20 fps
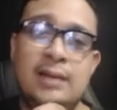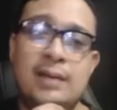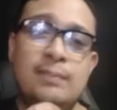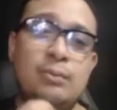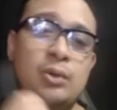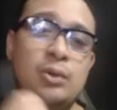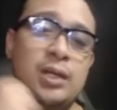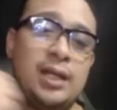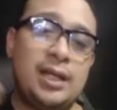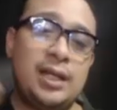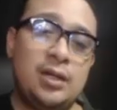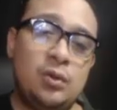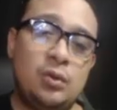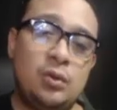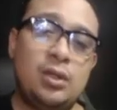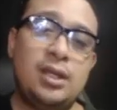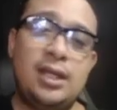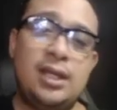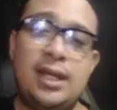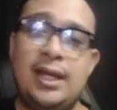Porque
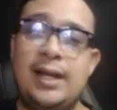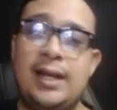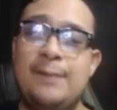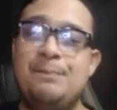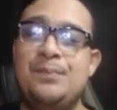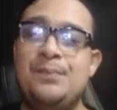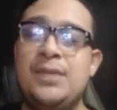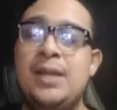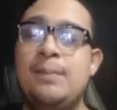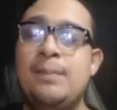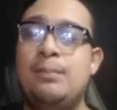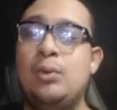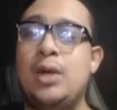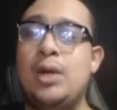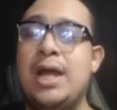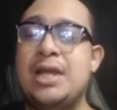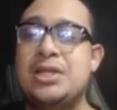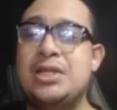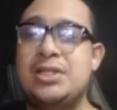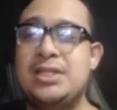no quieren por
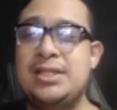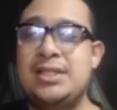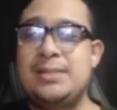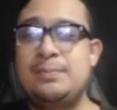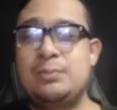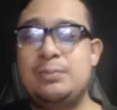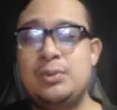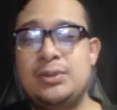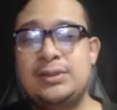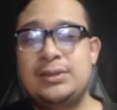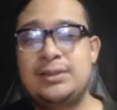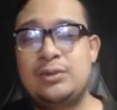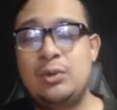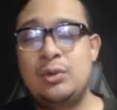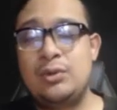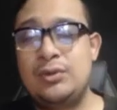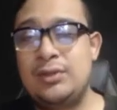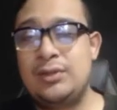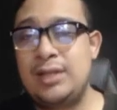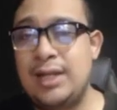allí pues
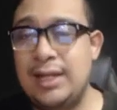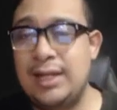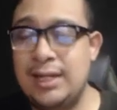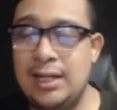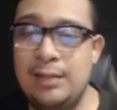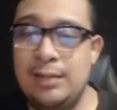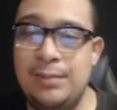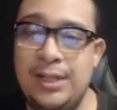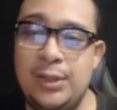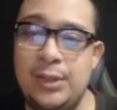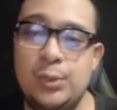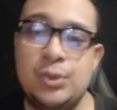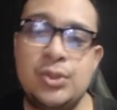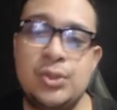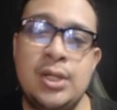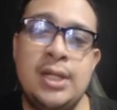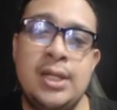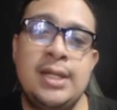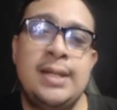contraer el virus.